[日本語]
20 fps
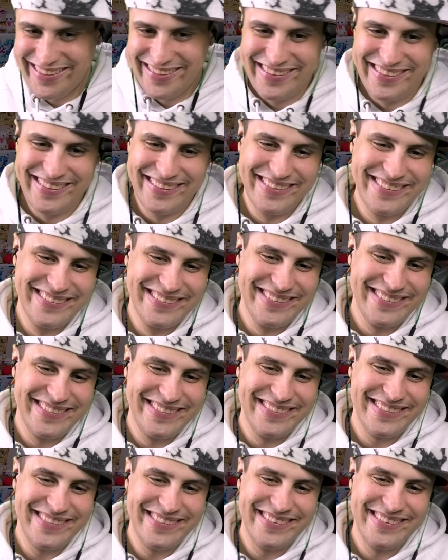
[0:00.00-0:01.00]
ロシア語なら
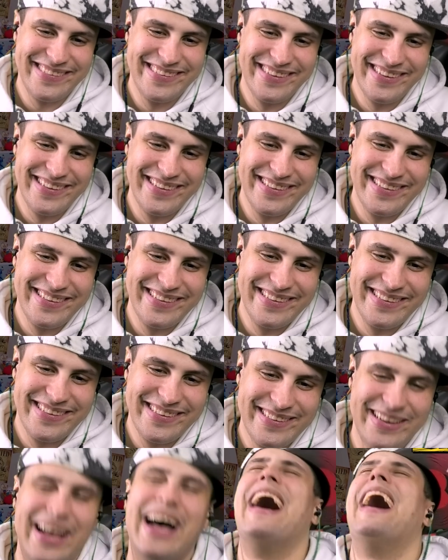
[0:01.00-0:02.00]
俺喋れない
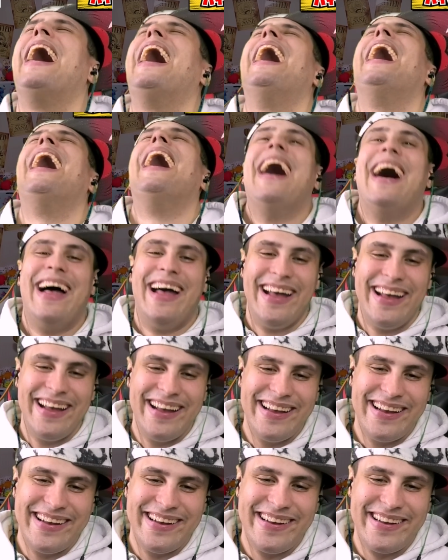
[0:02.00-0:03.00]
日本生まれ日本
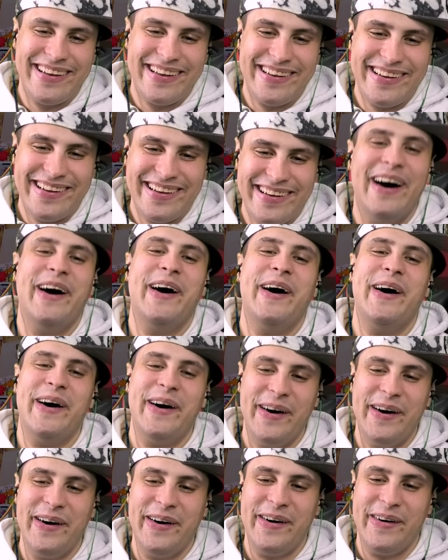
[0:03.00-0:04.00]
育ちあ
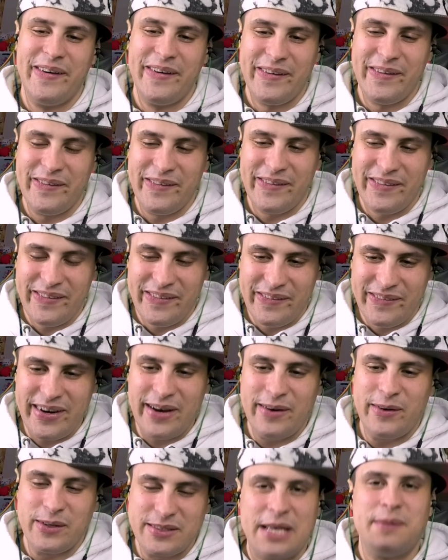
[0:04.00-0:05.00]
あそうなのか
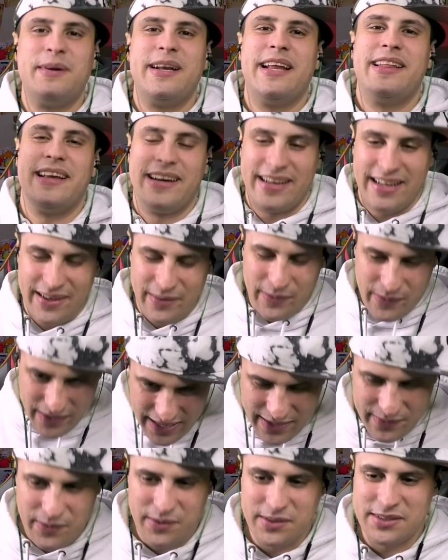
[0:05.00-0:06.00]
俺6歳までだから
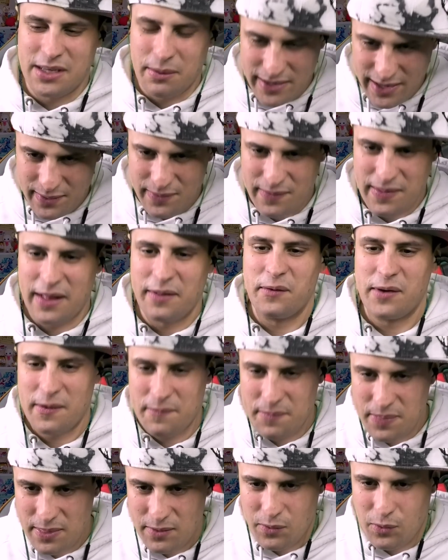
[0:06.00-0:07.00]
あの喋れる何度
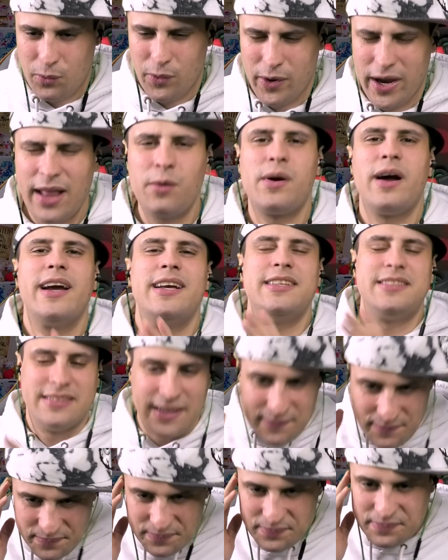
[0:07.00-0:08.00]
か親のおかげです
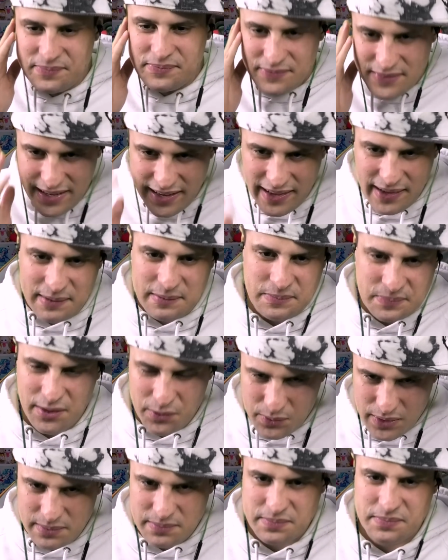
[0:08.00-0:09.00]
ねはい
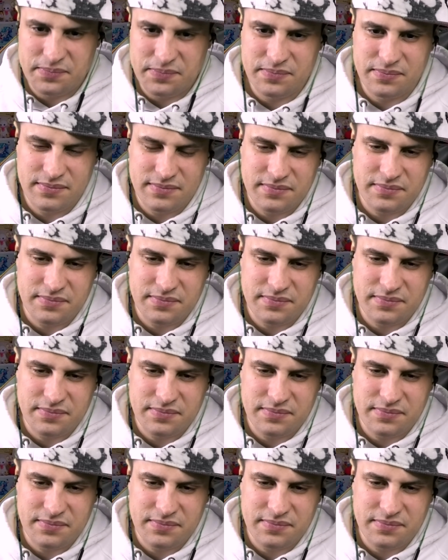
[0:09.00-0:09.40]
何度かこの前